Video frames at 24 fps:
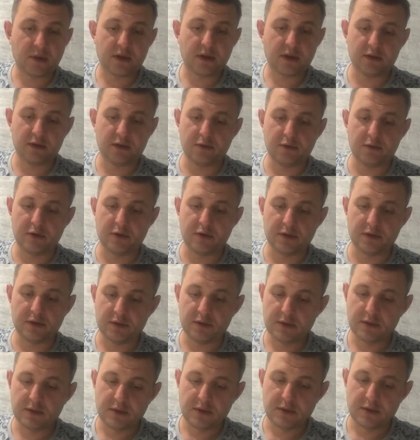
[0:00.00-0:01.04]

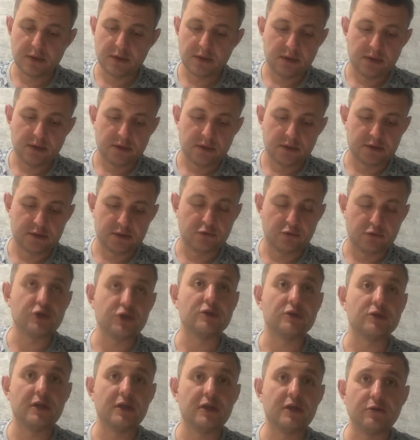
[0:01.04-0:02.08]
который
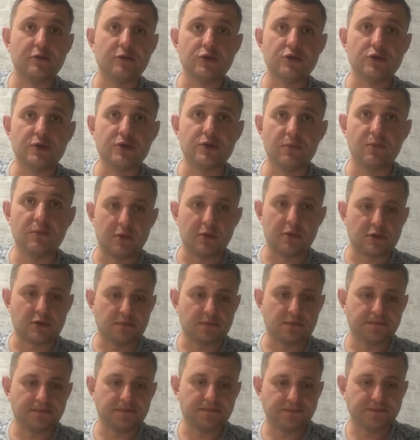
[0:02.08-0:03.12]
звучит следующим
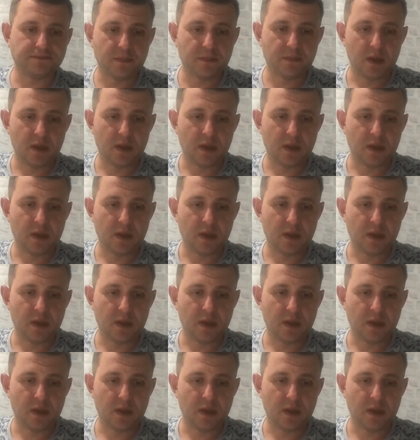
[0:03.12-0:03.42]
образом.